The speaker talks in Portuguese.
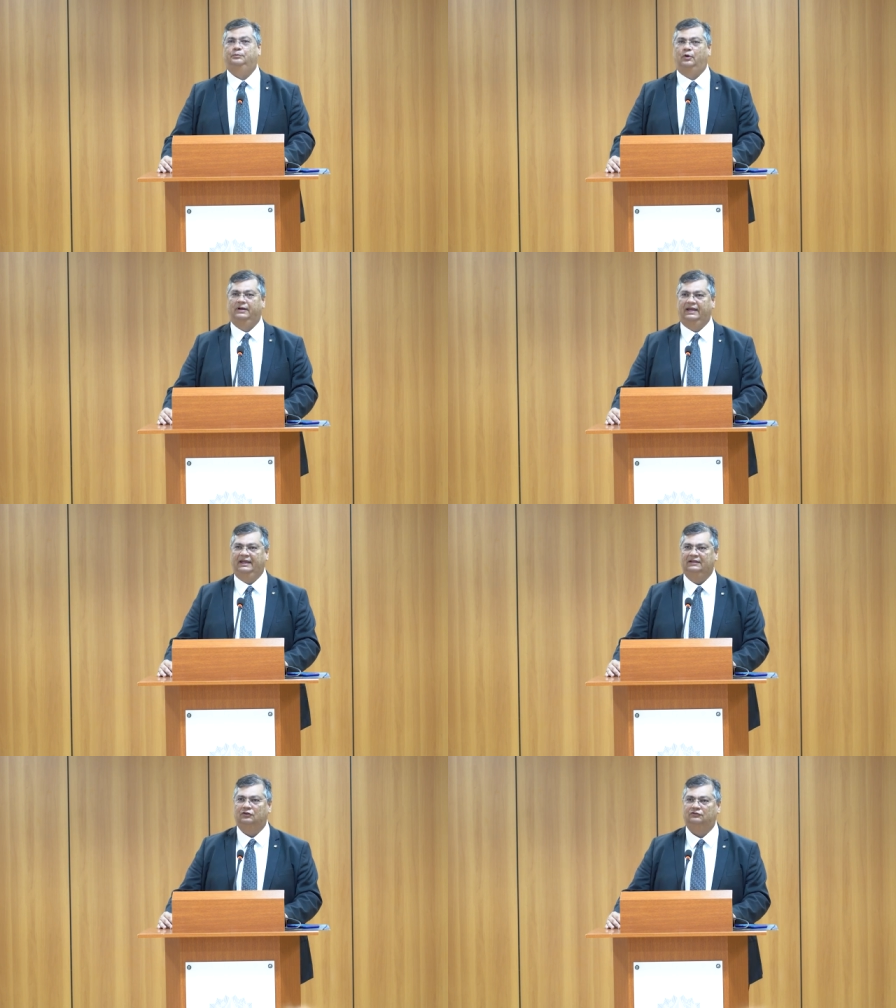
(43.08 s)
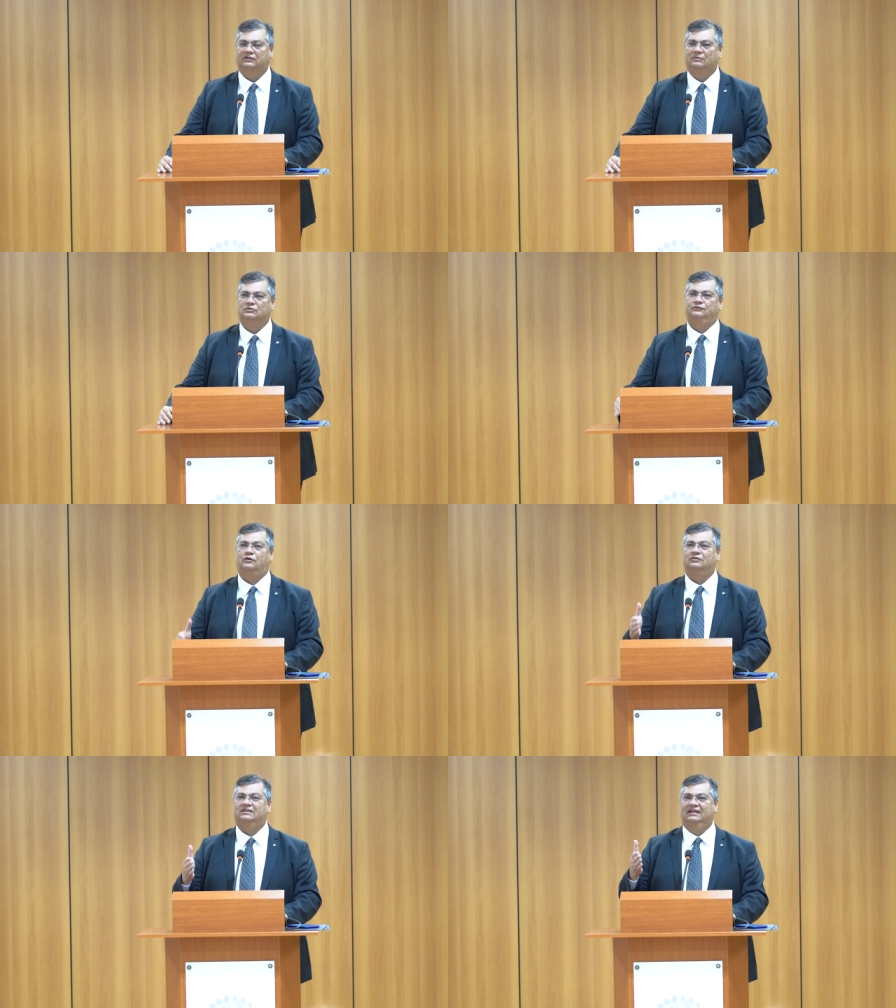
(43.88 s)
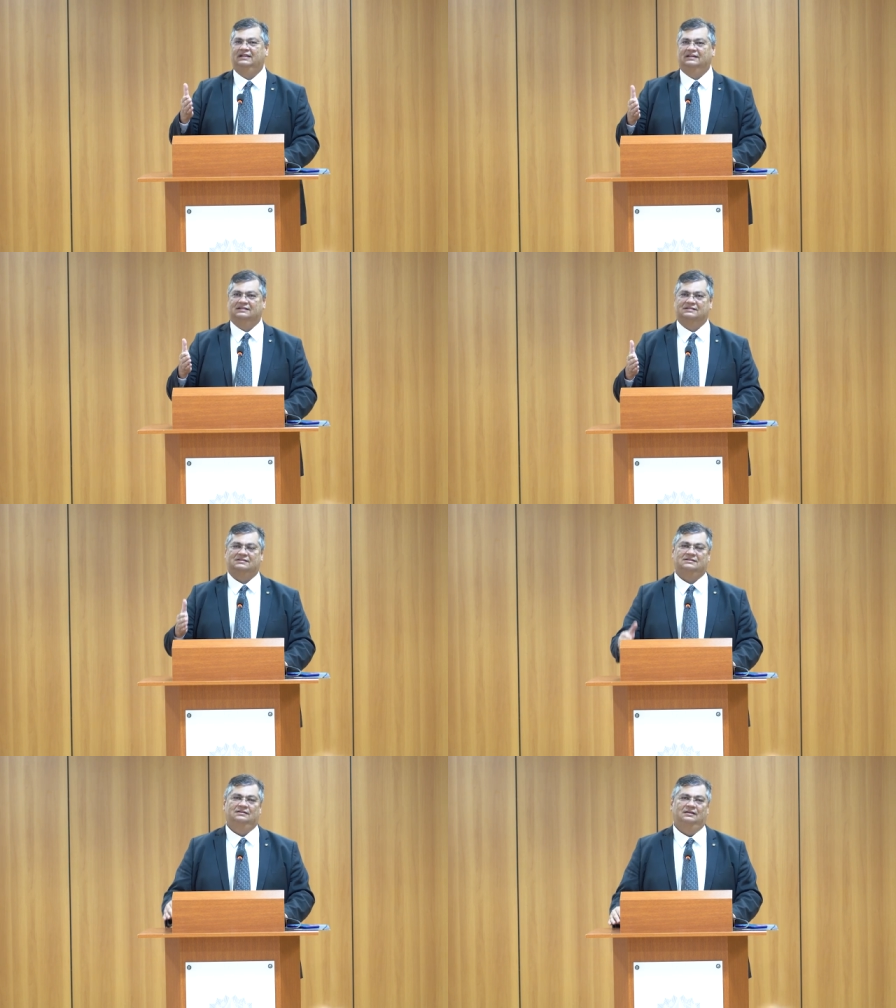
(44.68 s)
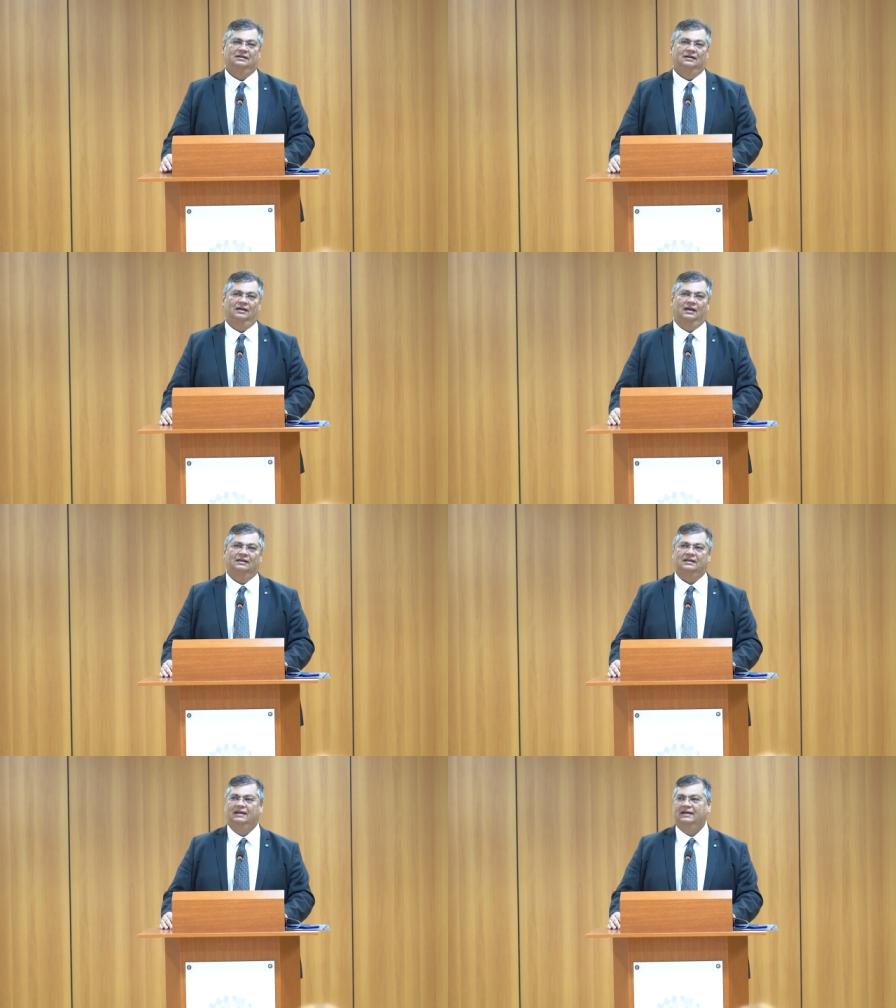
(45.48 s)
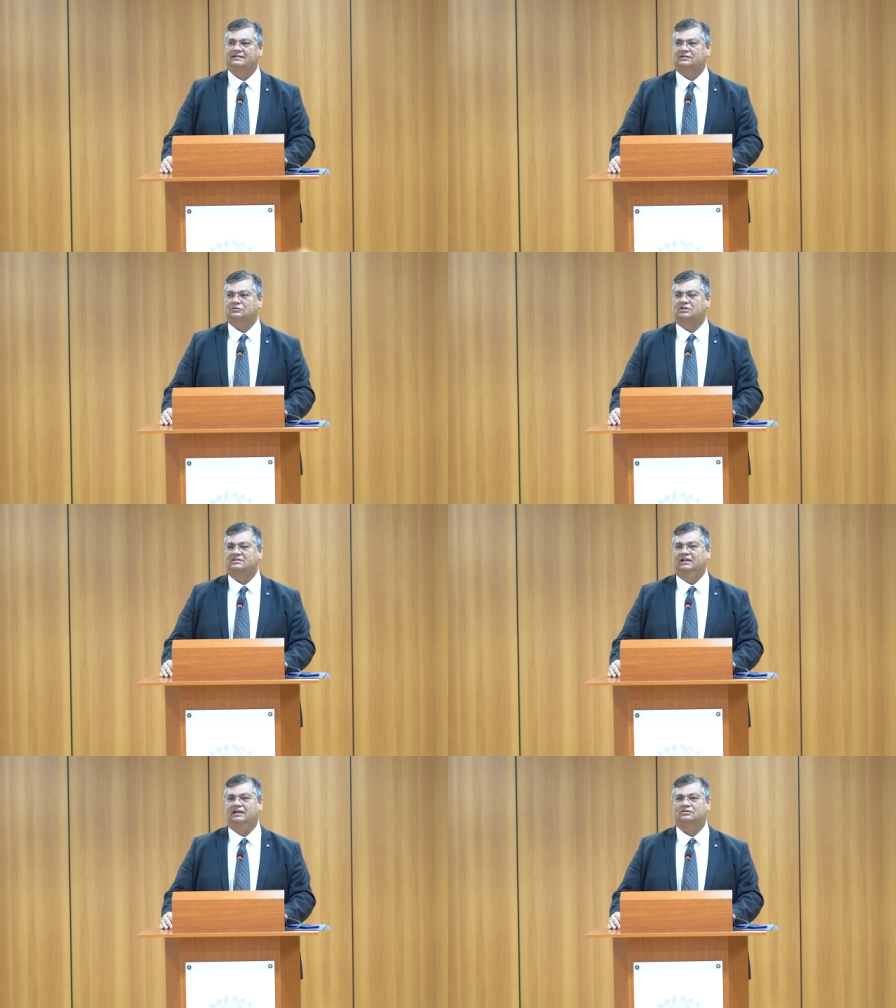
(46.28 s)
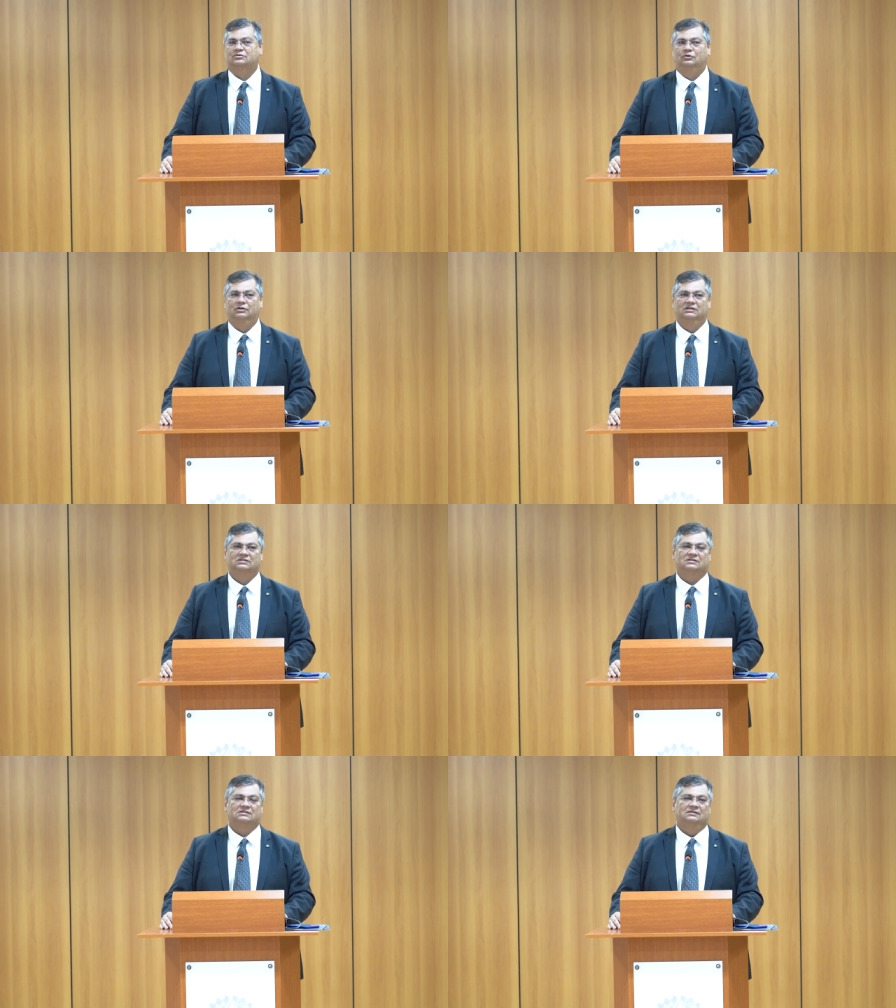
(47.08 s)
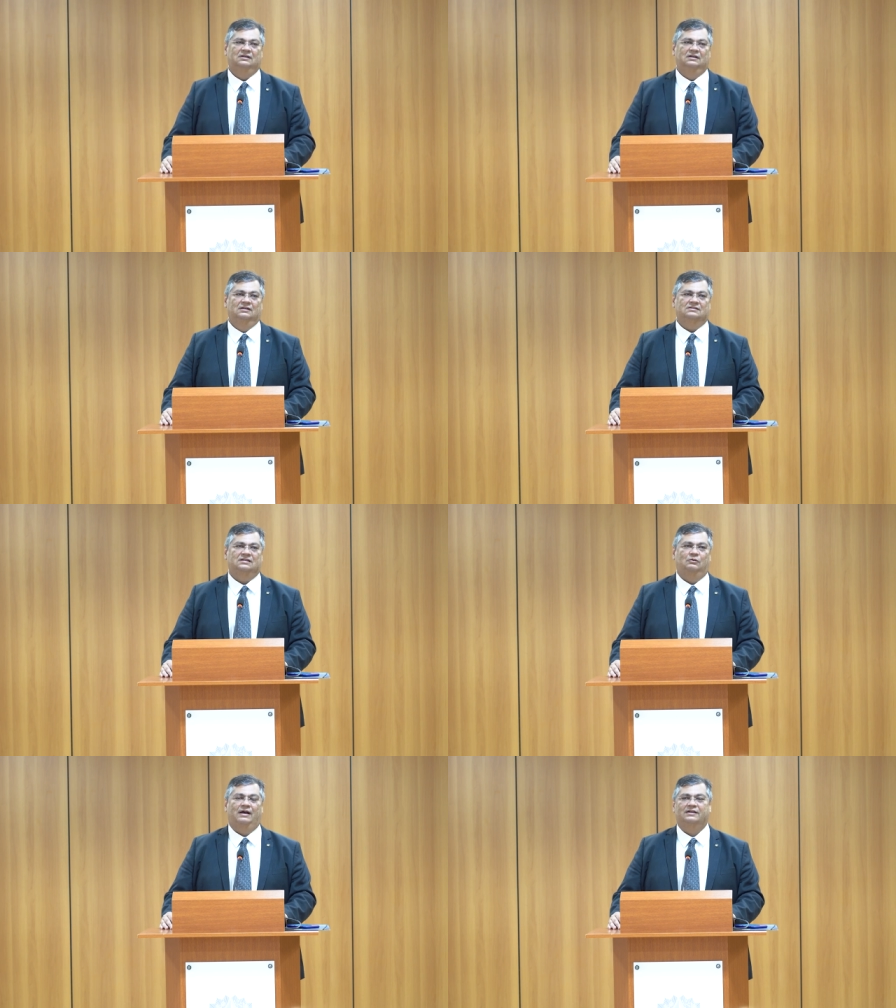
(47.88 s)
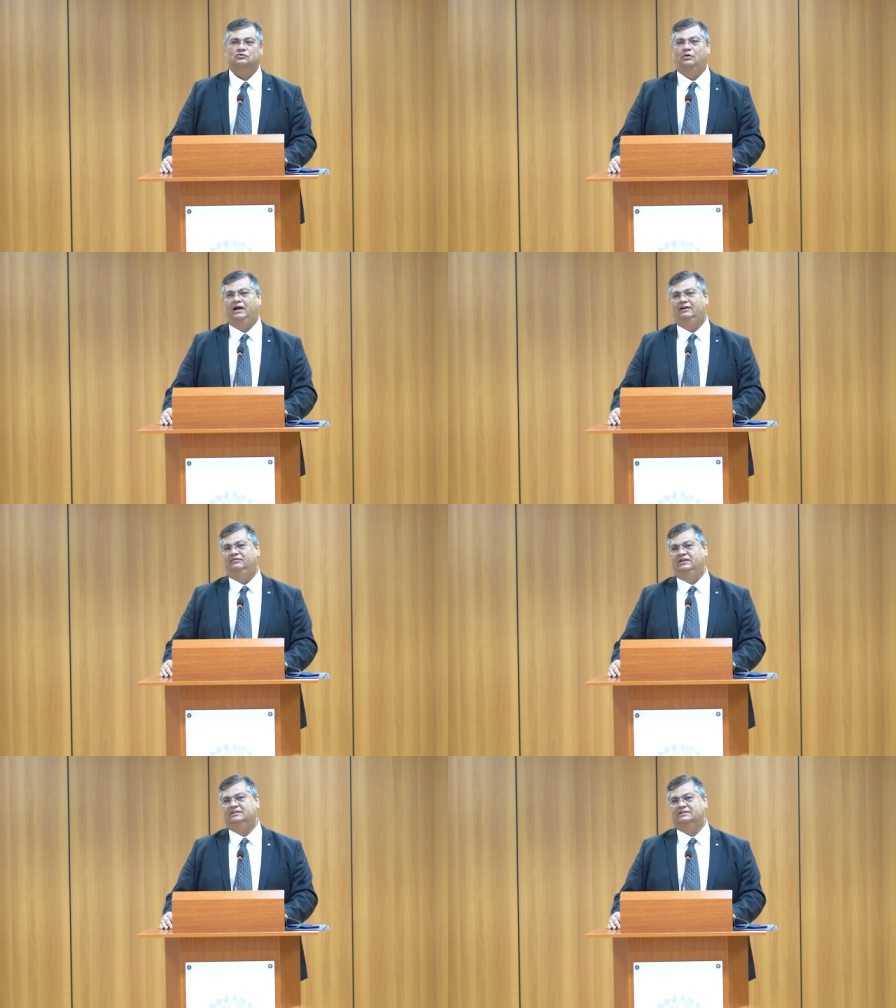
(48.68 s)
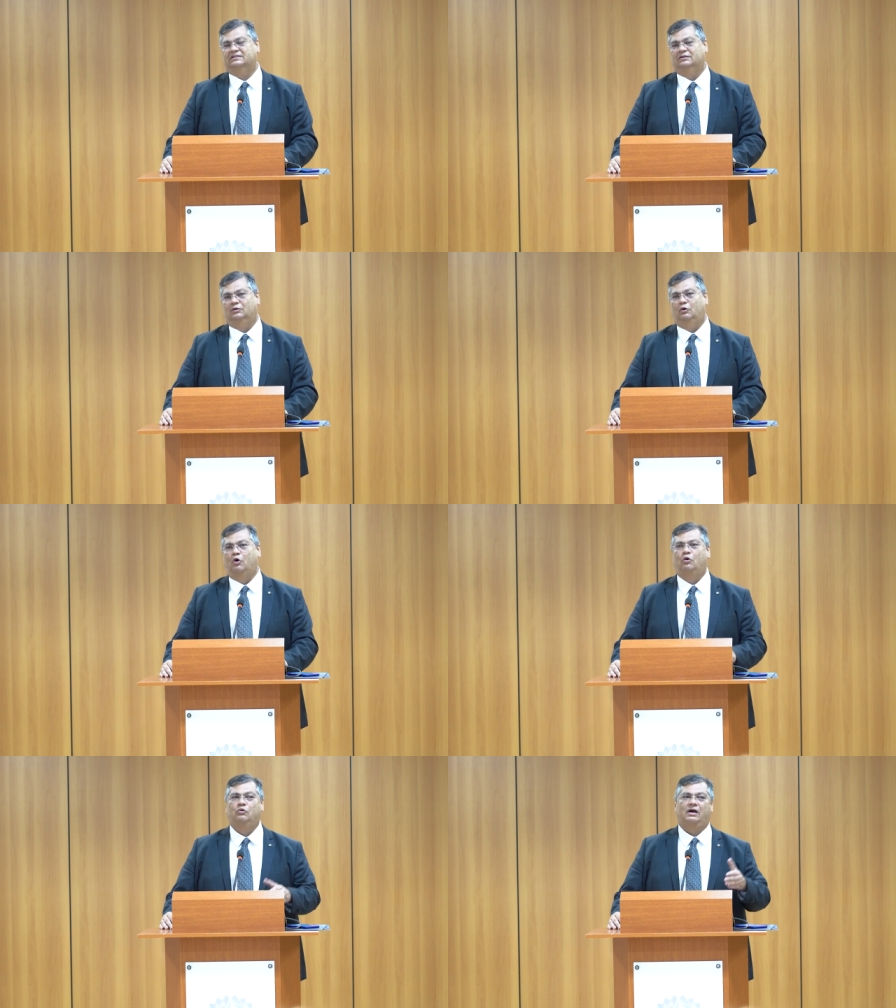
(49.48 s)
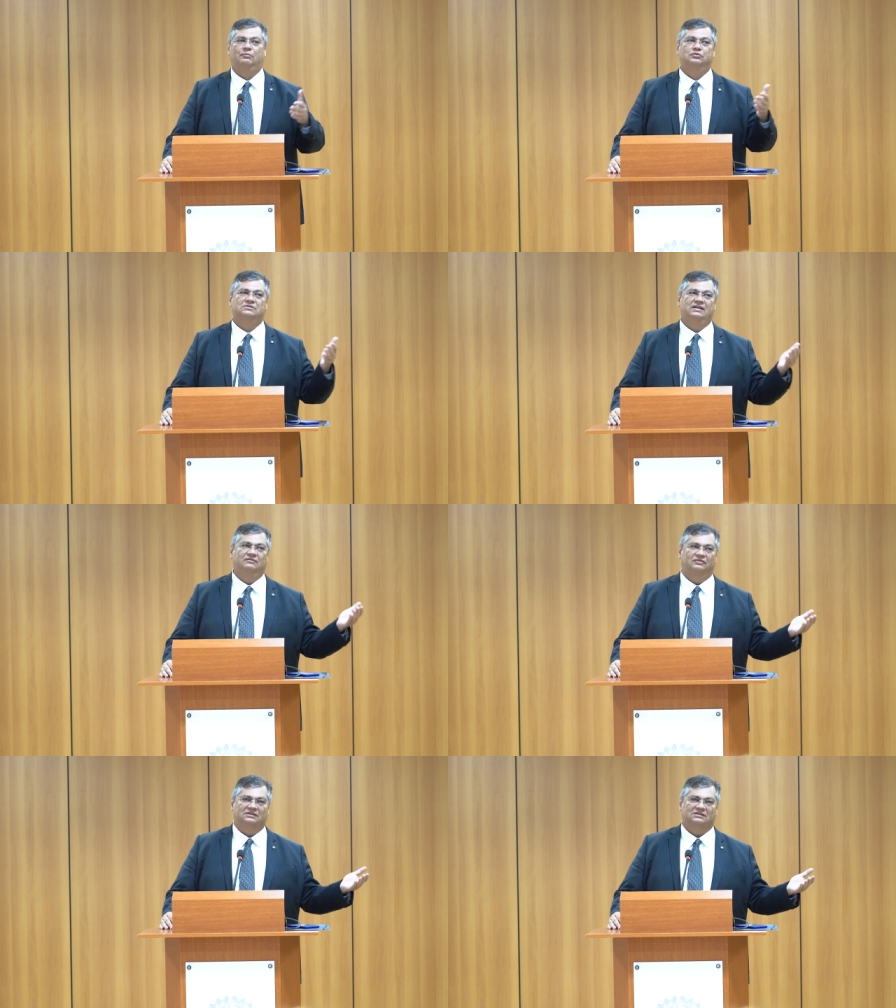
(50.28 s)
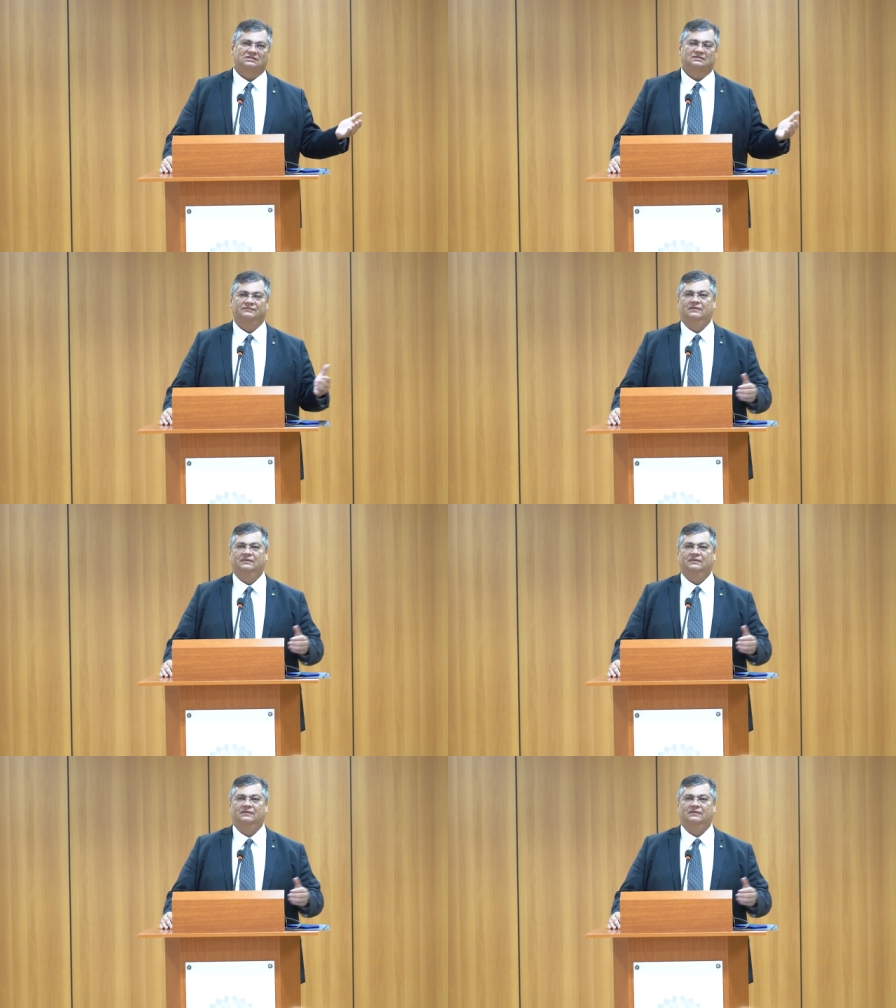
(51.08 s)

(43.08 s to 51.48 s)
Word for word: porém, nós temos fronteiras em que essas oscilações são razoáveis ou abusivas.